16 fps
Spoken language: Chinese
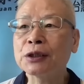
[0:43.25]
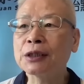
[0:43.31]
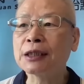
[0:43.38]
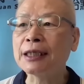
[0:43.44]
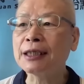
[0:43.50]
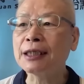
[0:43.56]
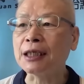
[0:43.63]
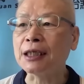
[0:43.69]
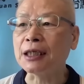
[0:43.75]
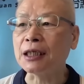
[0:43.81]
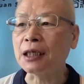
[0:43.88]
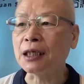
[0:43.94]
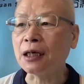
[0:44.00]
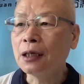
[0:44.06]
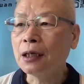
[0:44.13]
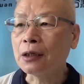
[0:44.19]
身
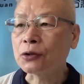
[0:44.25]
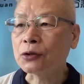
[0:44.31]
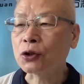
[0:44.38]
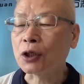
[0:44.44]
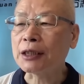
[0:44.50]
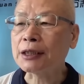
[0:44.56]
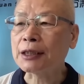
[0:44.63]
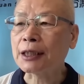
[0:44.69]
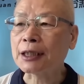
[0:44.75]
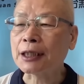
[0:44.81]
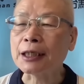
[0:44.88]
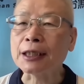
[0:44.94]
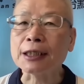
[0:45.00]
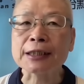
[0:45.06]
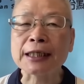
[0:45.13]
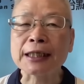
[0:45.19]
体啊，随着
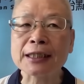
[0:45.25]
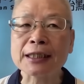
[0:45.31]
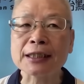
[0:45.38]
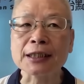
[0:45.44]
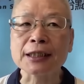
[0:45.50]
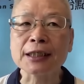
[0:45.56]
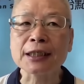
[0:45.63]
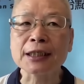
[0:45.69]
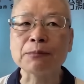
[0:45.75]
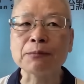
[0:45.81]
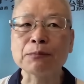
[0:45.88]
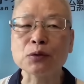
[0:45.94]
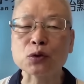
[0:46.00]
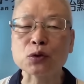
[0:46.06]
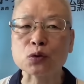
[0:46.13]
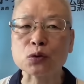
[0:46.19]
体相及热
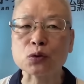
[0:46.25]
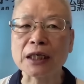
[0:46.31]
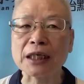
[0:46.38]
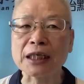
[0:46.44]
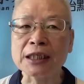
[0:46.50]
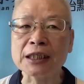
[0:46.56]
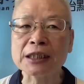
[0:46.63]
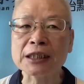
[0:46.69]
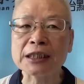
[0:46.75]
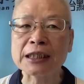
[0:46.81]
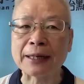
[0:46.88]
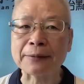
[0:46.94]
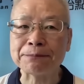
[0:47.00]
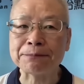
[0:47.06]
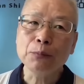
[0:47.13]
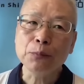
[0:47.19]
能不足的影
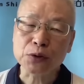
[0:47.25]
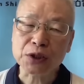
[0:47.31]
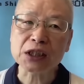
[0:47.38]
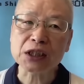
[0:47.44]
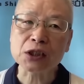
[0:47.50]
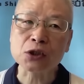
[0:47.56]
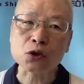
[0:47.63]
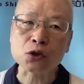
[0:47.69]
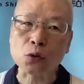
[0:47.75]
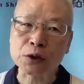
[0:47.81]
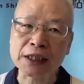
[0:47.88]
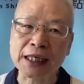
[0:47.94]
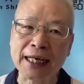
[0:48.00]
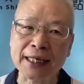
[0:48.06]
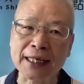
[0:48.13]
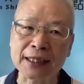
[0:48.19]
响，不是走
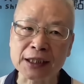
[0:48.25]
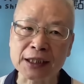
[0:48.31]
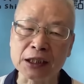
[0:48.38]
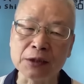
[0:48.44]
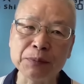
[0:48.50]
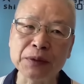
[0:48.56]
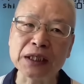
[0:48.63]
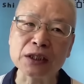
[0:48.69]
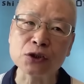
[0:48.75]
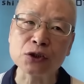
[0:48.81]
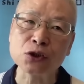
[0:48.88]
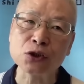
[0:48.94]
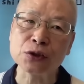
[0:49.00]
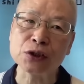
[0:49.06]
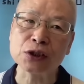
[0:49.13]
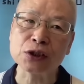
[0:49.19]
向疾病，
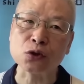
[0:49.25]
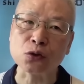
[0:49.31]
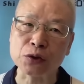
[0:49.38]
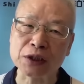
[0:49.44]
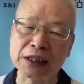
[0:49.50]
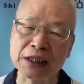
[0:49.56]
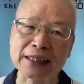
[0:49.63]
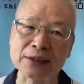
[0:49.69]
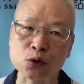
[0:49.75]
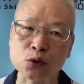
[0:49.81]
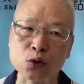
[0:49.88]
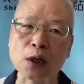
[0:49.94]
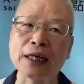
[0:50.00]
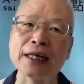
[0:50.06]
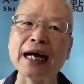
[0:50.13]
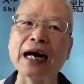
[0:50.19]
就是走向
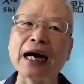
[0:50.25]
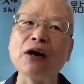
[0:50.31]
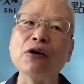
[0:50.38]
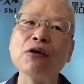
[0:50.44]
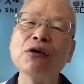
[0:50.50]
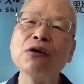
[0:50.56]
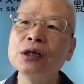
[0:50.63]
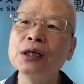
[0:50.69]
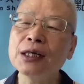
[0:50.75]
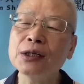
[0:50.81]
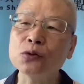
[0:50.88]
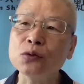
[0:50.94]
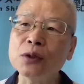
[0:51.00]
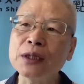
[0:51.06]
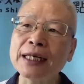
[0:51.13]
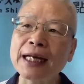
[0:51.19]
衰老。那
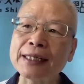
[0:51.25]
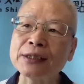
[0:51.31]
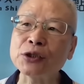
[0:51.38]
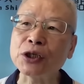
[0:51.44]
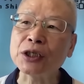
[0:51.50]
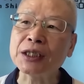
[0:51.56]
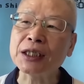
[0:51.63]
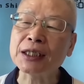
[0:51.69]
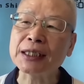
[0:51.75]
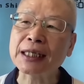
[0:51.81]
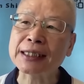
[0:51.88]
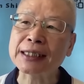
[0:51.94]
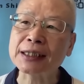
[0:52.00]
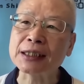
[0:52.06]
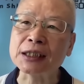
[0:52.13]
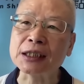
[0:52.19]
如何来决定
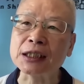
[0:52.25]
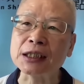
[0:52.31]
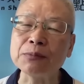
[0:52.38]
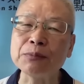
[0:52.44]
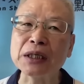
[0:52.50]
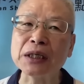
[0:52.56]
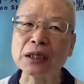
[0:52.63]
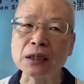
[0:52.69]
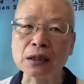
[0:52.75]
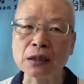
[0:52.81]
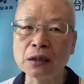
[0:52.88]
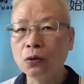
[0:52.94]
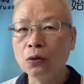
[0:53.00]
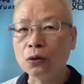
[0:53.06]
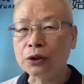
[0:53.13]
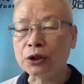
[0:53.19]
它是疾病
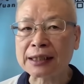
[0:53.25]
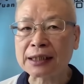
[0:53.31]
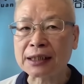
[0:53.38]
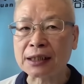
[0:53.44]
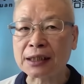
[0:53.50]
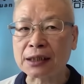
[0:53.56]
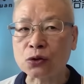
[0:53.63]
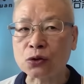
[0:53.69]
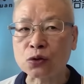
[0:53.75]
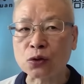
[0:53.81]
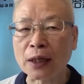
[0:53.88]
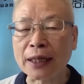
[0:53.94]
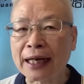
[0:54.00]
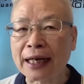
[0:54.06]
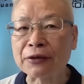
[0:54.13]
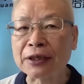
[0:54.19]
或它是
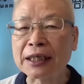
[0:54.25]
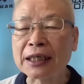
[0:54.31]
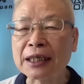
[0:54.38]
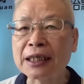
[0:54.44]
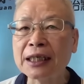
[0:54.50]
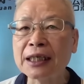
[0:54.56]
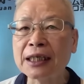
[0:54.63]
衰老呢？